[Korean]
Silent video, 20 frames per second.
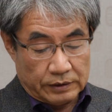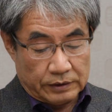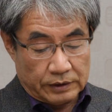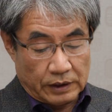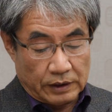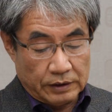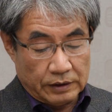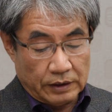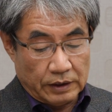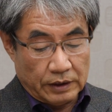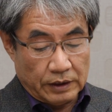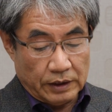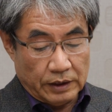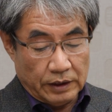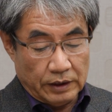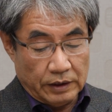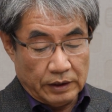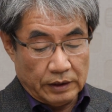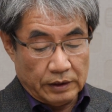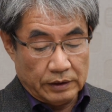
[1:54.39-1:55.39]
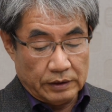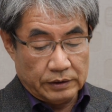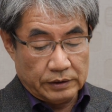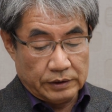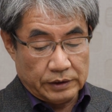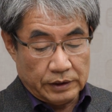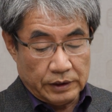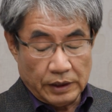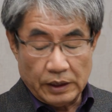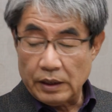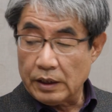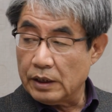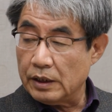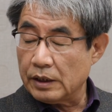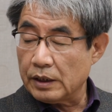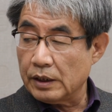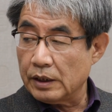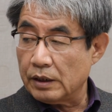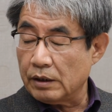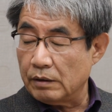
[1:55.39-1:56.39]
상당히
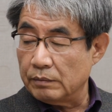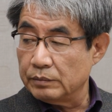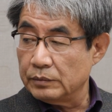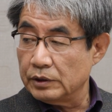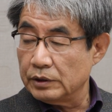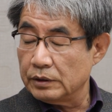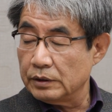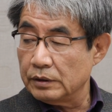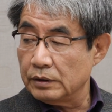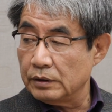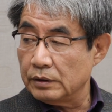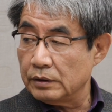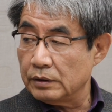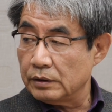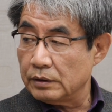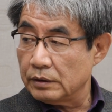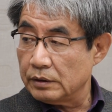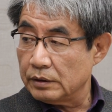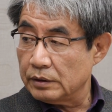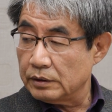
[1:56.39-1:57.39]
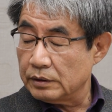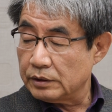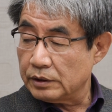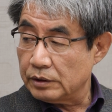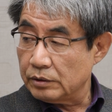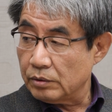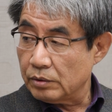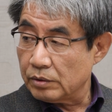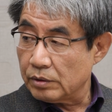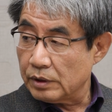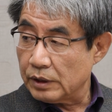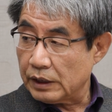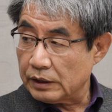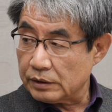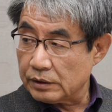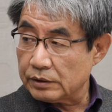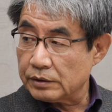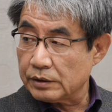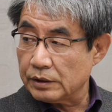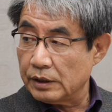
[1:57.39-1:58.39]
심각하게 검증을 시도를
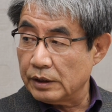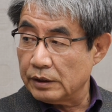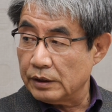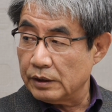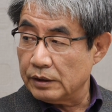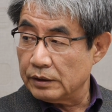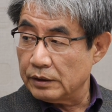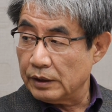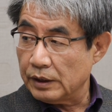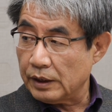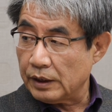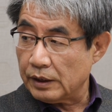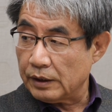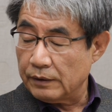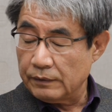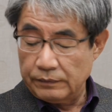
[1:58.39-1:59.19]
했었어야 되는데